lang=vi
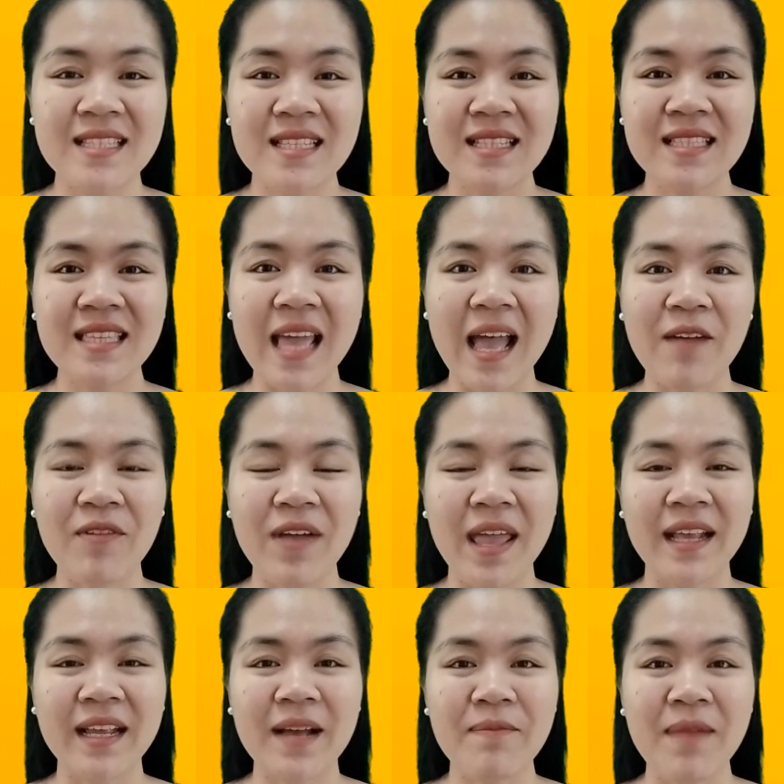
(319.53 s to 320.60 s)
Xin chào và
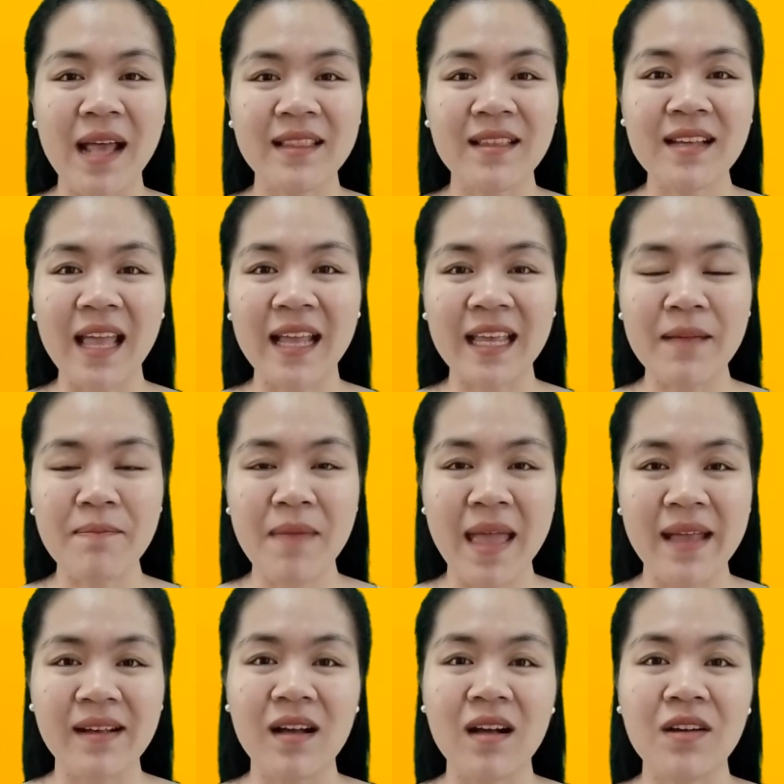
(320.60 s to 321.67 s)
hẹn gặp lại tất cả các
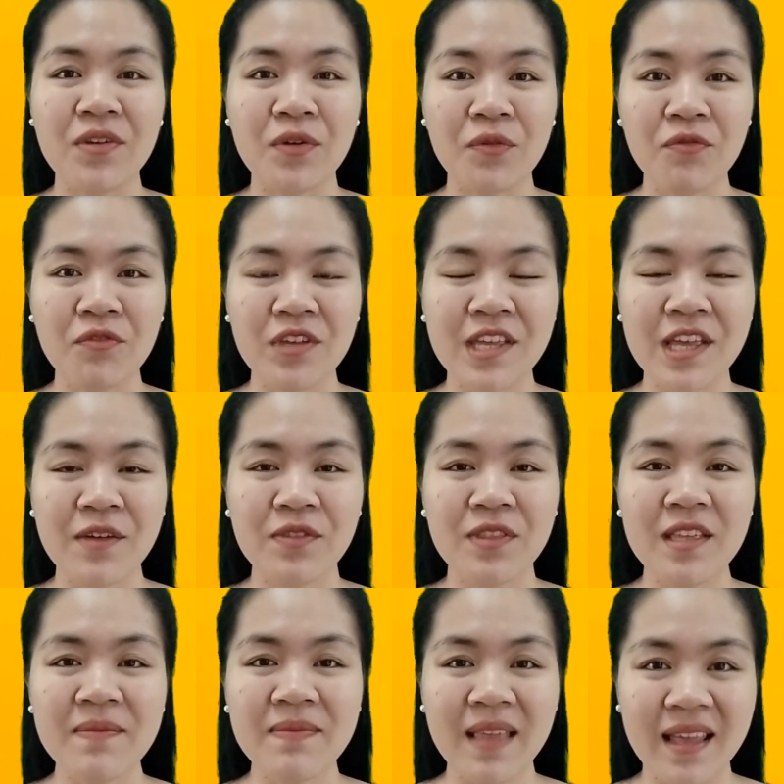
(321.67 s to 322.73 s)
bạn ở những video
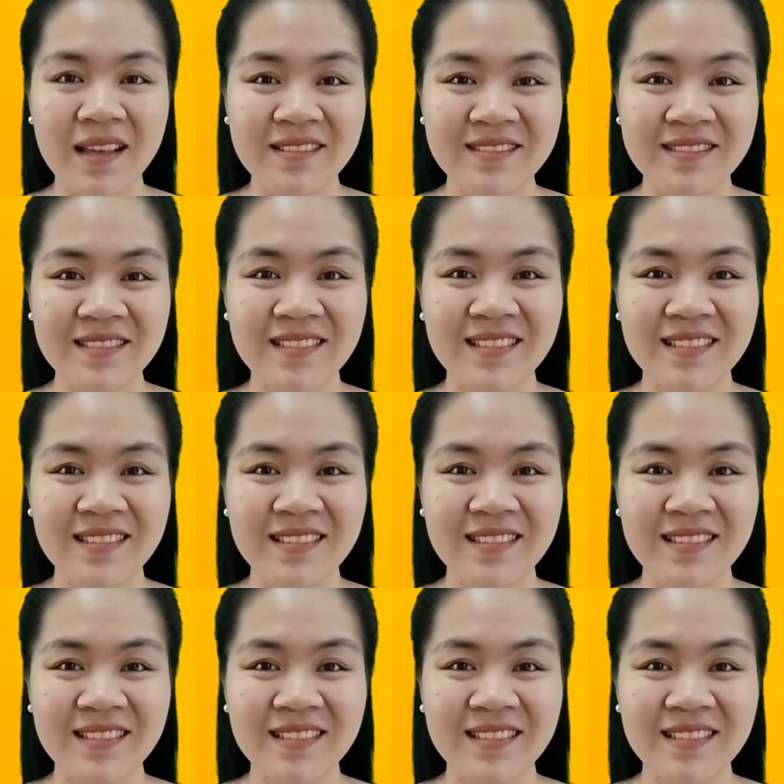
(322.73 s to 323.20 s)
tiếp theo.